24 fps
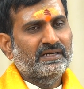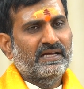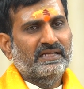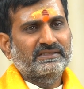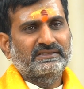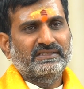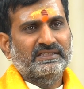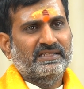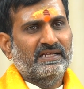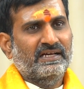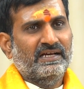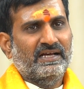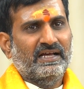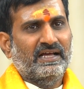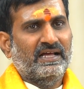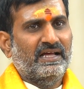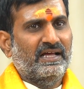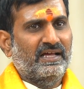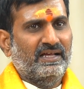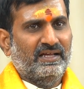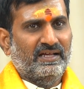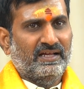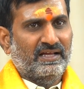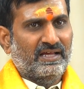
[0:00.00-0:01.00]
ఖచ్చితంగా
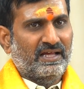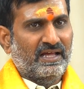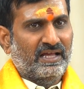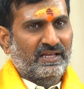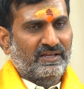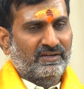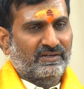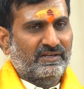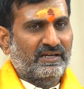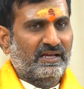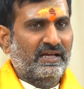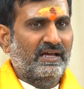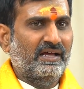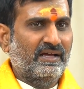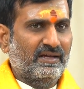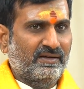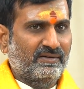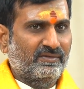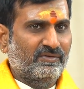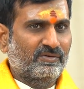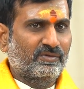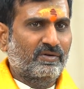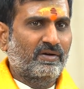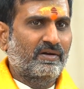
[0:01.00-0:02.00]
ఆ యొక్క
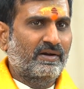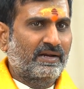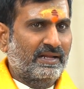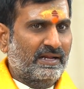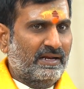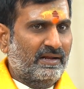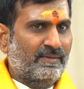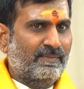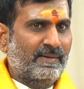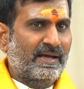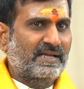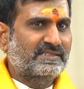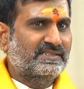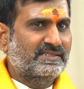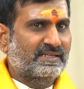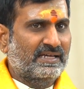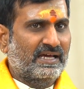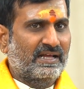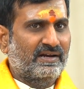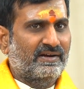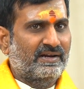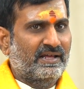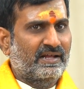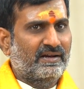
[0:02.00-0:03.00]
ఒక్కొక్క నెల
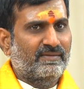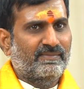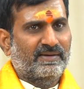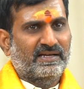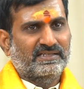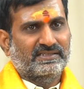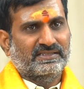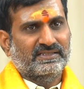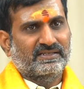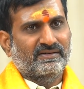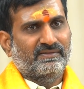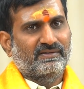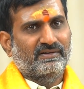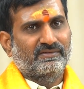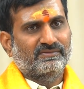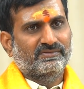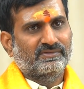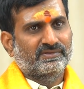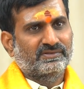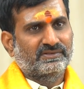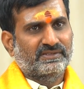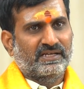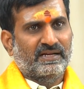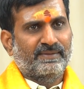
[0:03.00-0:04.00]
మాసికాలు నెల మాసికం అని
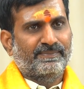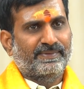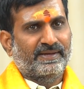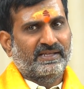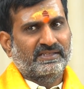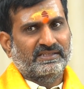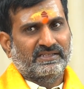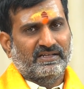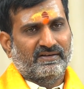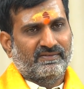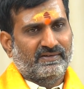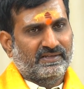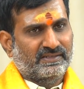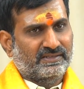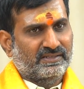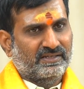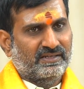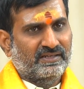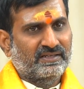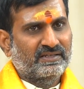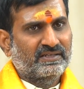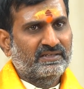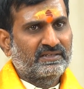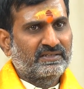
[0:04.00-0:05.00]
ఉంటుంది చనిపోయిన తర్వాత
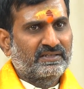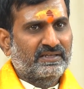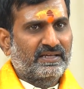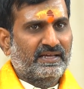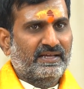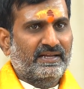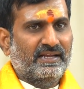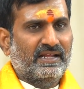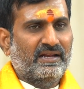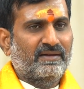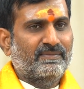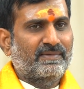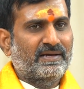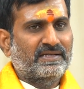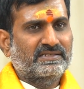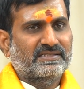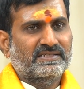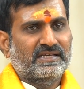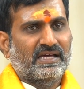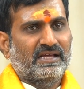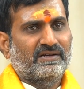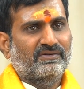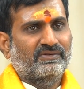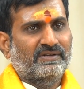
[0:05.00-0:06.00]
నెల
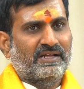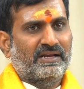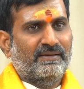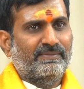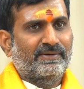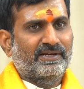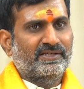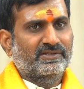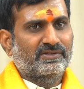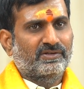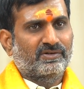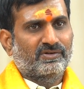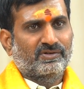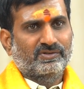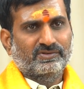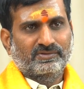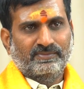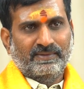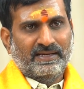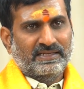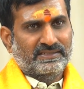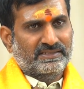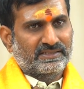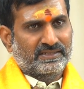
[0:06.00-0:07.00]
మాసికాలు నలభై ఐదో
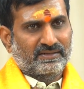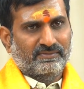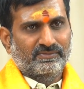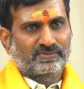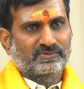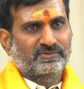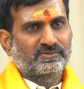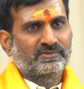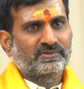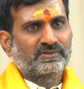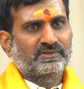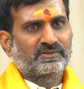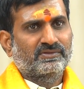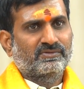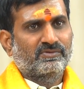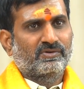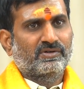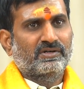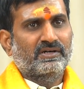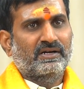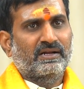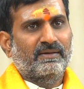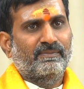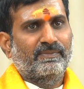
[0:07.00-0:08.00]
రోజు మాసికము
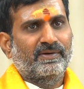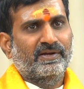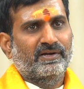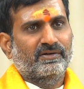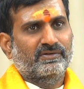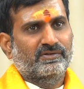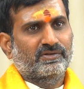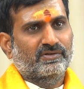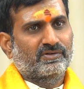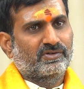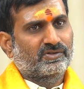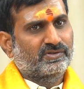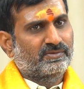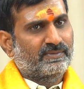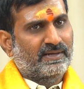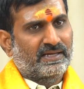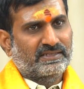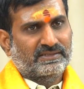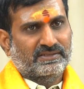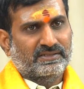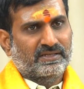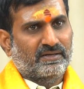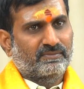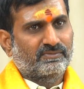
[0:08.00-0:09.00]
నూట డెబ్బై ఒకటో రోజు
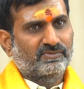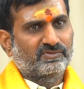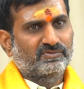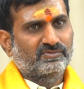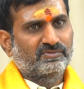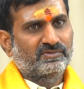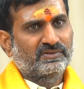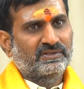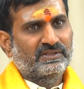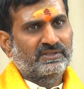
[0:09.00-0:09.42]
మాసికము